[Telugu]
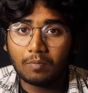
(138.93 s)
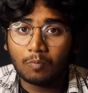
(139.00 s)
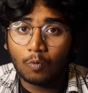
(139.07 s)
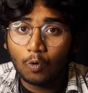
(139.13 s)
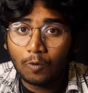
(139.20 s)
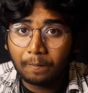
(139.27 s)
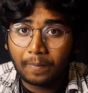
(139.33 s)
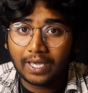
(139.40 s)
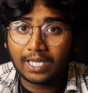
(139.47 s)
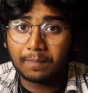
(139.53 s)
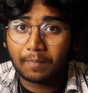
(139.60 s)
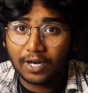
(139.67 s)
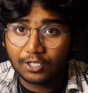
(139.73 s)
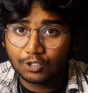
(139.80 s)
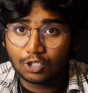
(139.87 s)
మేము మూన్
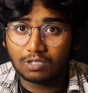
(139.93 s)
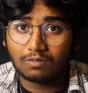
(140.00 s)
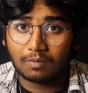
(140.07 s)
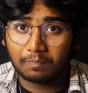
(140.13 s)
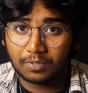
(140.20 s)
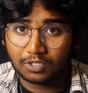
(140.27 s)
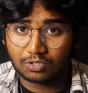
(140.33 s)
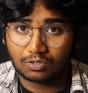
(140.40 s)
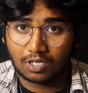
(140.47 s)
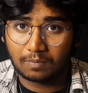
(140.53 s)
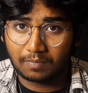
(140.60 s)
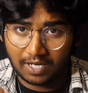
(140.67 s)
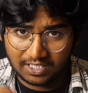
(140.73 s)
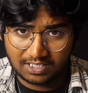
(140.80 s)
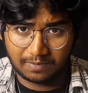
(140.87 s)
పైకి మనుషుల్ని
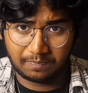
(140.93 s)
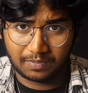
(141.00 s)
పంపిస్తున్నాం అని